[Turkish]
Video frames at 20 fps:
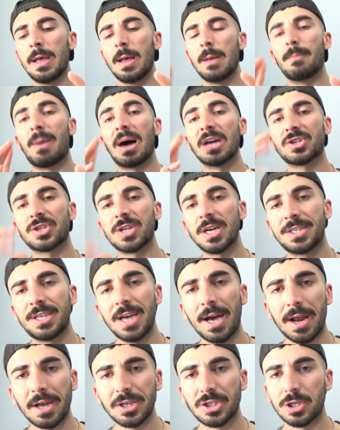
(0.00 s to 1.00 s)

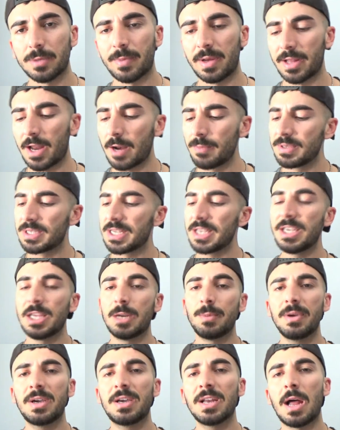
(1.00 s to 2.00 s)
Baştaki araştırmalar bize
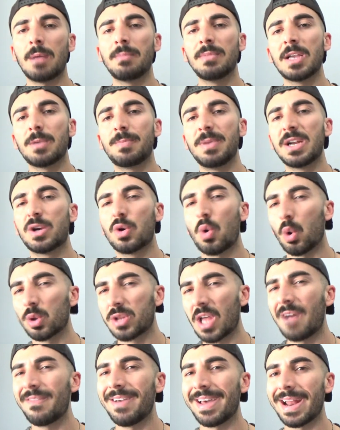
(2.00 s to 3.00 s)
20 gramlık bir
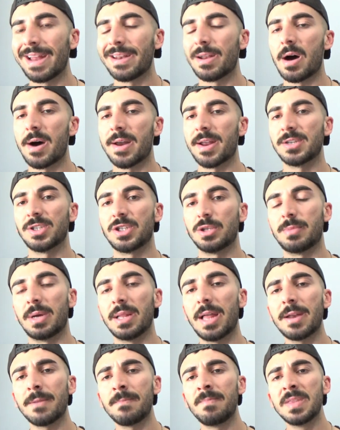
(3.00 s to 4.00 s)
kota veren
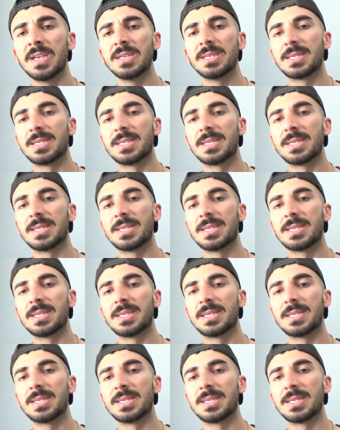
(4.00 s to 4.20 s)
araştırmalar